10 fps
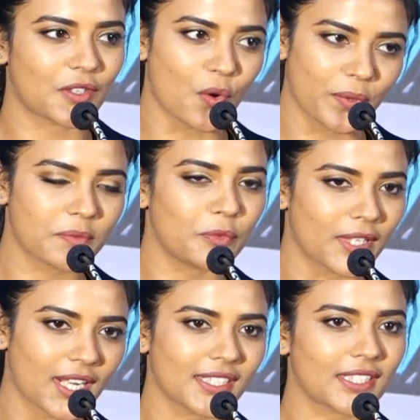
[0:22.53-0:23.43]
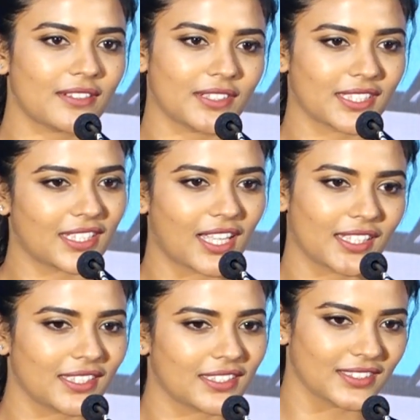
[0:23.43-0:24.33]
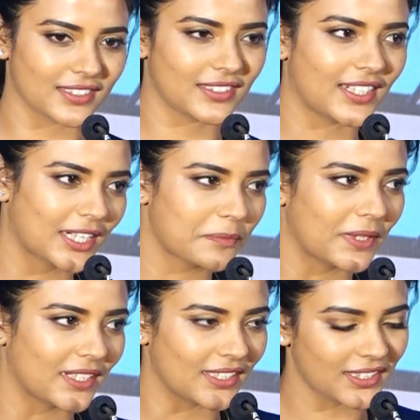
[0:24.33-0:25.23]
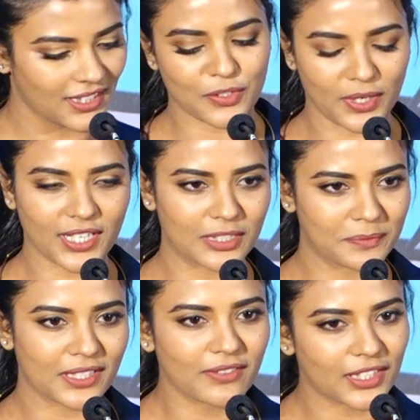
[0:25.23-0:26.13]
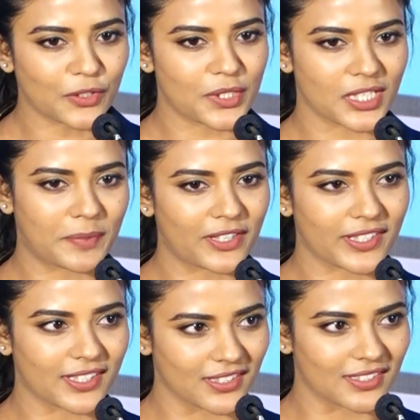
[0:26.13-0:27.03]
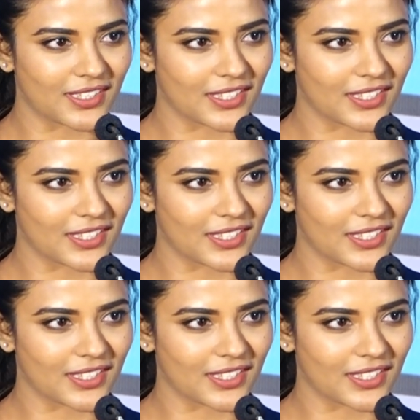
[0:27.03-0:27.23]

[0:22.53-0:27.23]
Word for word: கோவிட் முன்னாடி தான் வந்து இந்த கதையை நரேட் பண்ணார் சொன்னாங்க இந்த மாதிரி வத்திக்குச்சி படம் எடுத்த